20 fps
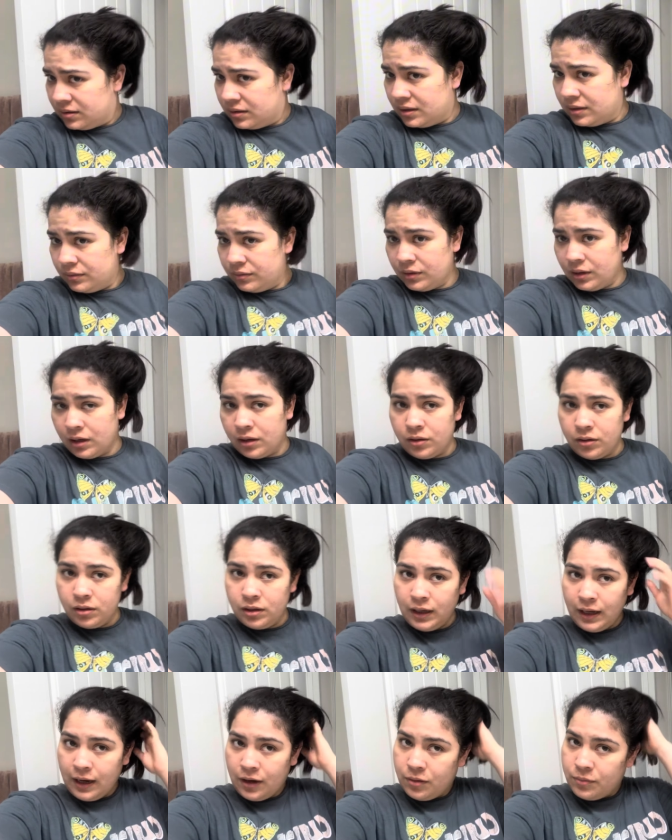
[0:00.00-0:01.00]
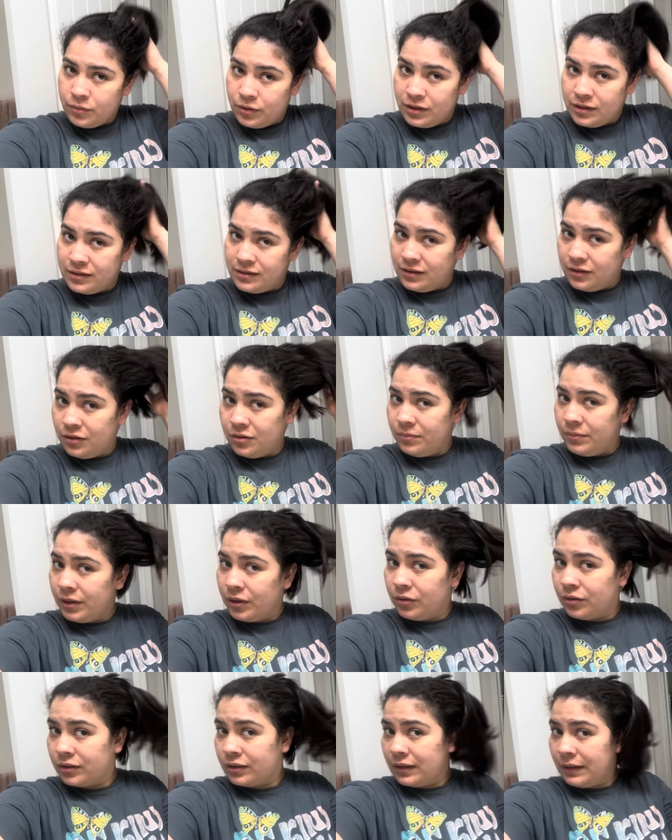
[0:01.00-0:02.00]
de una cola, como les digo, me
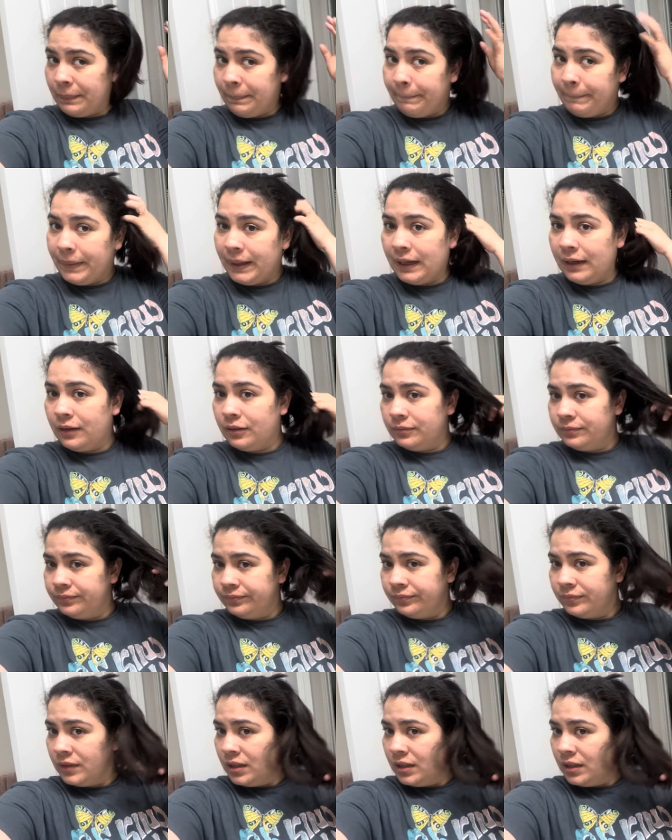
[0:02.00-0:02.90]
corté el pelo.